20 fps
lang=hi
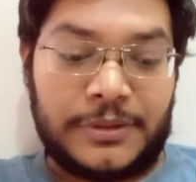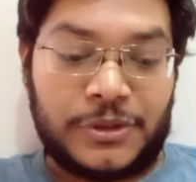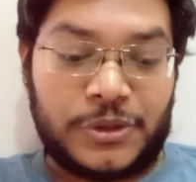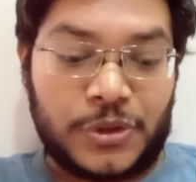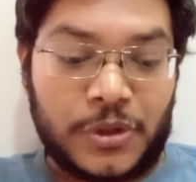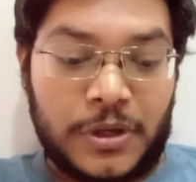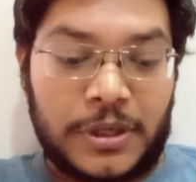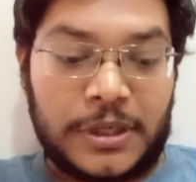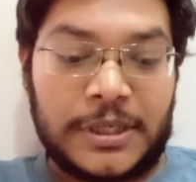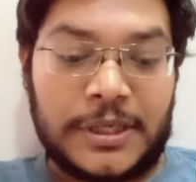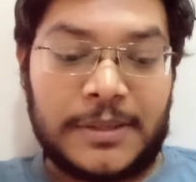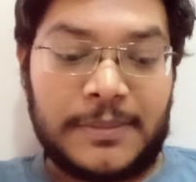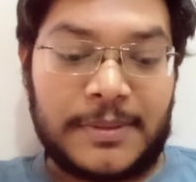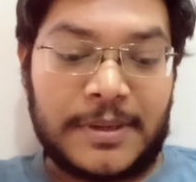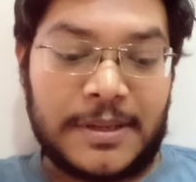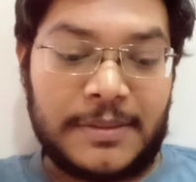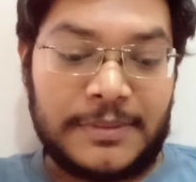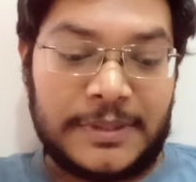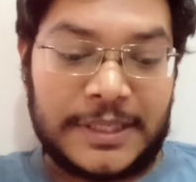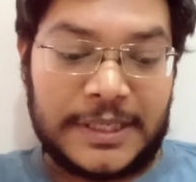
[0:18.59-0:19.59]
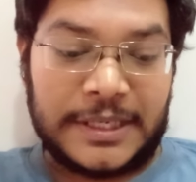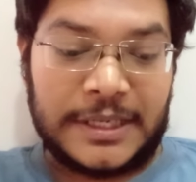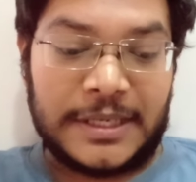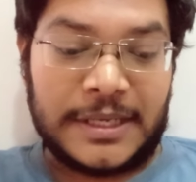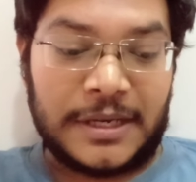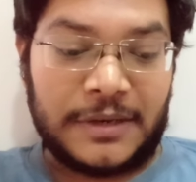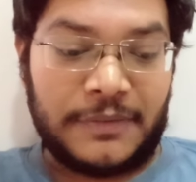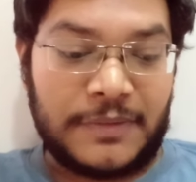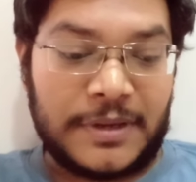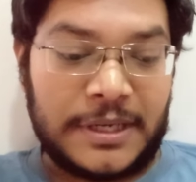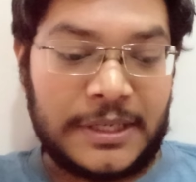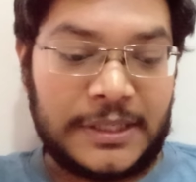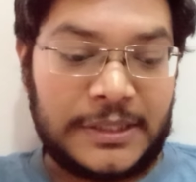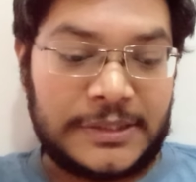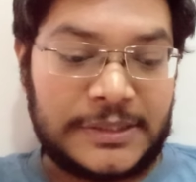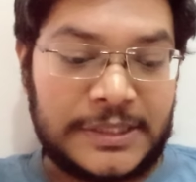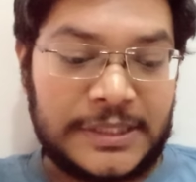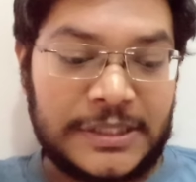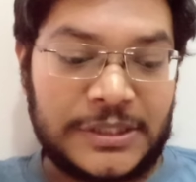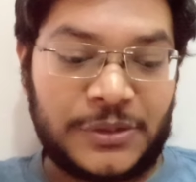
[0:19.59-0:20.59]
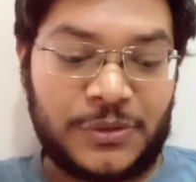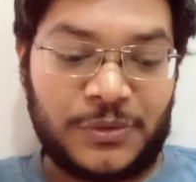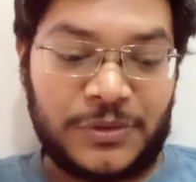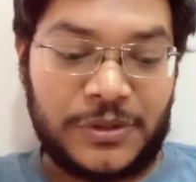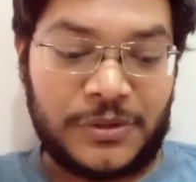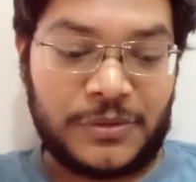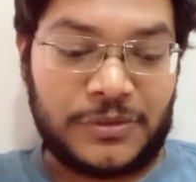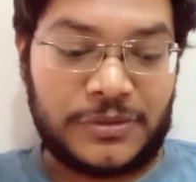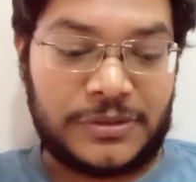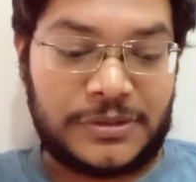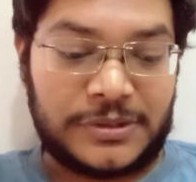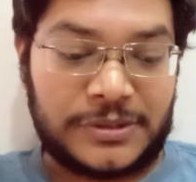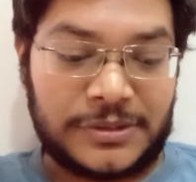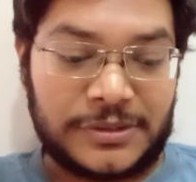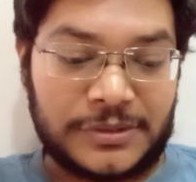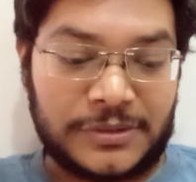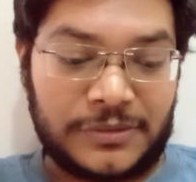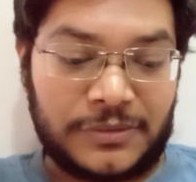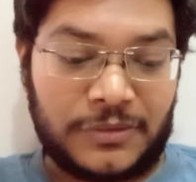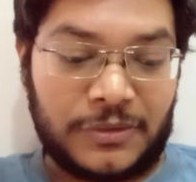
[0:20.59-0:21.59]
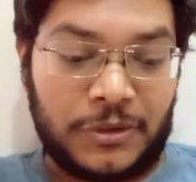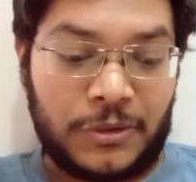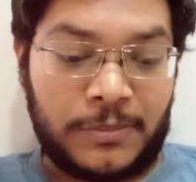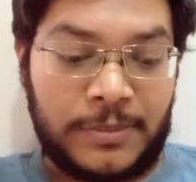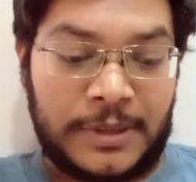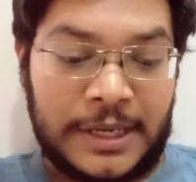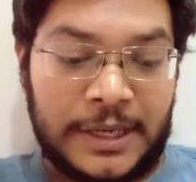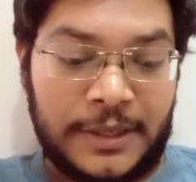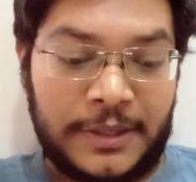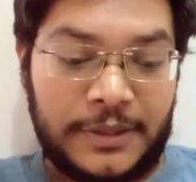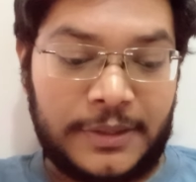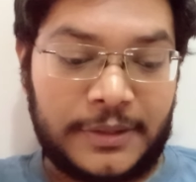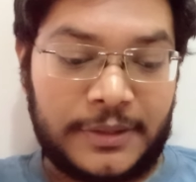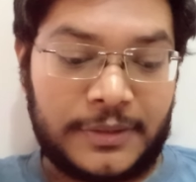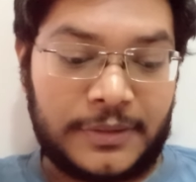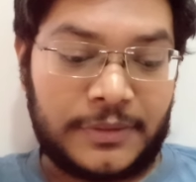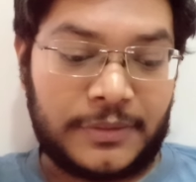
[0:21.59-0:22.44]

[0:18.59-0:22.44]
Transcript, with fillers: जॉन अब्राहम निखिल अडवाणी जी स्टूडियोज कोलेबरेट